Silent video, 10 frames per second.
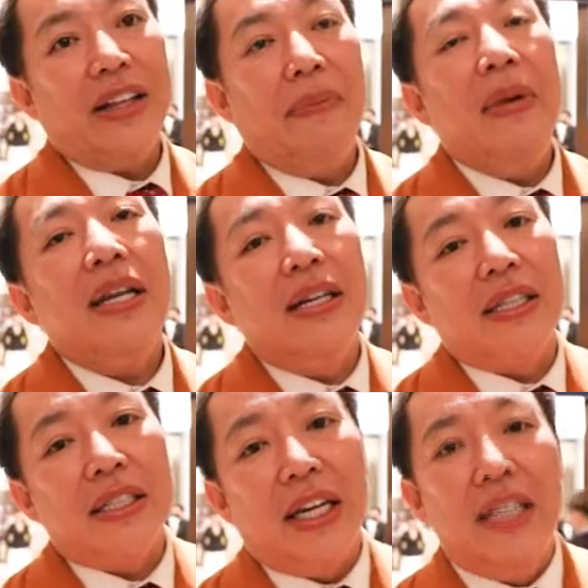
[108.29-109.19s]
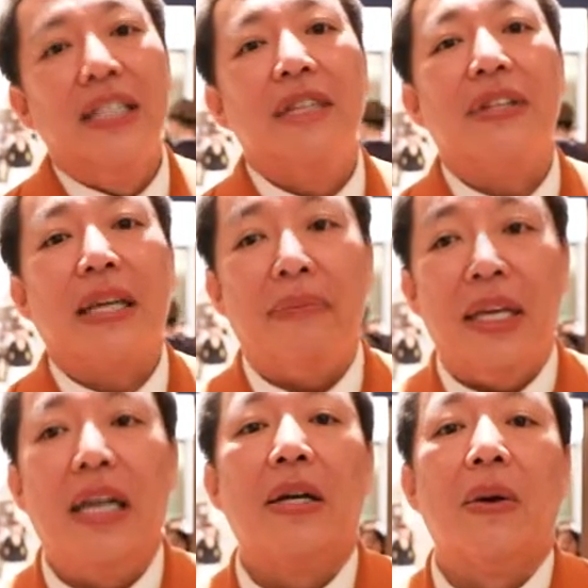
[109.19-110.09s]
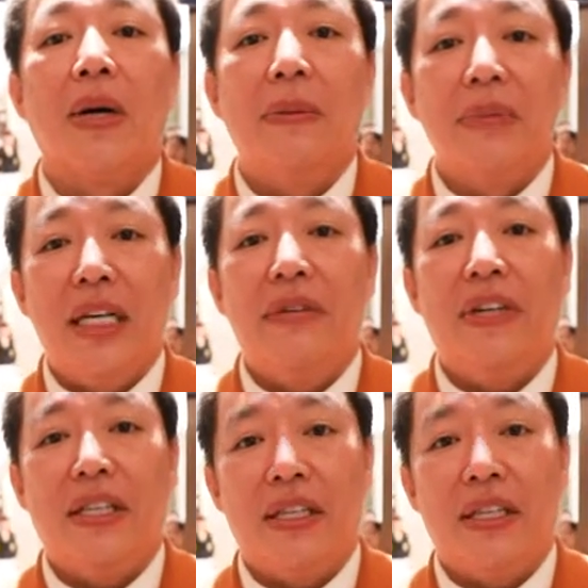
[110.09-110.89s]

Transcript: có thể biết được định hướng và tầm nhìn của công ty về